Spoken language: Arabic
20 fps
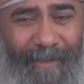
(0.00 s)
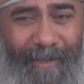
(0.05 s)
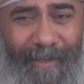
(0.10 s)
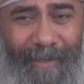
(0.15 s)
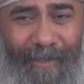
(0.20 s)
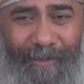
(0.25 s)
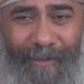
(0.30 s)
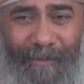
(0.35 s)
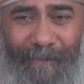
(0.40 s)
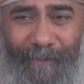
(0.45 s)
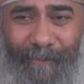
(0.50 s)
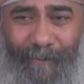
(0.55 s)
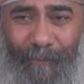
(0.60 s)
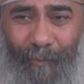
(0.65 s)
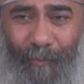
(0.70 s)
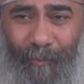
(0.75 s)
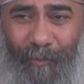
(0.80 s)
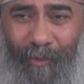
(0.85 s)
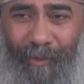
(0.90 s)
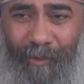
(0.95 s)
اللي هيدفن في
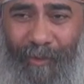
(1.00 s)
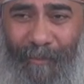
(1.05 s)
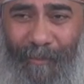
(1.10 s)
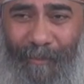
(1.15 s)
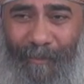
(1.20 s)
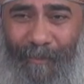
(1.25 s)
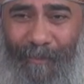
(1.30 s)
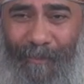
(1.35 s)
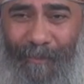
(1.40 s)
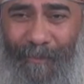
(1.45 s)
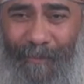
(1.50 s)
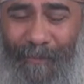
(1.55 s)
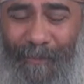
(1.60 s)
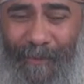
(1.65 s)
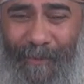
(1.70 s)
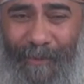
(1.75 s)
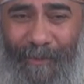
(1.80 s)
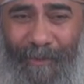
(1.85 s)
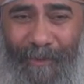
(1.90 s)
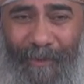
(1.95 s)
التراب
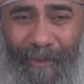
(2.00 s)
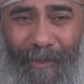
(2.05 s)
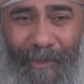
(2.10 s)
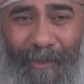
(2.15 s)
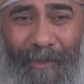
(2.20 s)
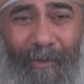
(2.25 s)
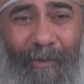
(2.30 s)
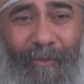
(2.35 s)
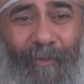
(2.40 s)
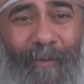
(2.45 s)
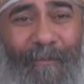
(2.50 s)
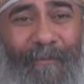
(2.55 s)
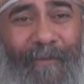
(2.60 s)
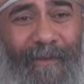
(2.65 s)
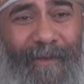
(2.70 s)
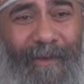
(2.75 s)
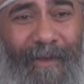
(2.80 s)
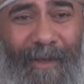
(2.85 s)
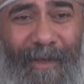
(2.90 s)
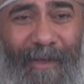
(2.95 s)
اللي هو
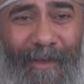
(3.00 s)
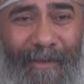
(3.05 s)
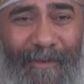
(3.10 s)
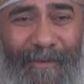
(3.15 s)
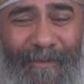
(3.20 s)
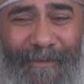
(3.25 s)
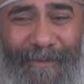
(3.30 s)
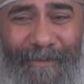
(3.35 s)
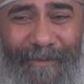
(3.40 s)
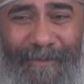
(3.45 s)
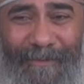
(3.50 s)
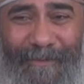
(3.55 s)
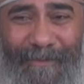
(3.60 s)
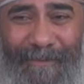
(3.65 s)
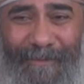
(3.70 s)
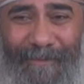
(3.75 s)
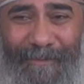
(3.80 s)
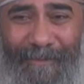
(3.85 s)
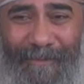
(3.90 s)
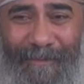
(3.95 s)
بصراحه
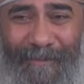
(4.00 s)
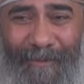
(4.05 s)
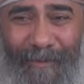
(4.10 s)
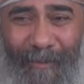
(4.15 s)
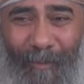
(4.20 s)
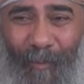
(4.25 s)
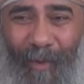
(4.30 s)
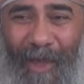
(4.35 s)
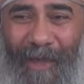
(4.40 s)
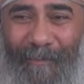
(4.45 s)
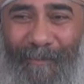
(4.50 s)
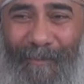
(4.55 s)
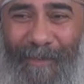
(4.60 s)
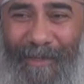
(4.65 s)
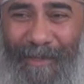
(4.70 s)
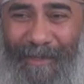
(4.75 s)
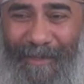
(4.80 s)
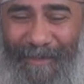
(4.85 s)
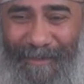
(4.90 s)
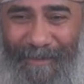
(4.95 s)

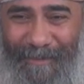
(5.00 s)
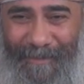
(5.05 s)
وجبه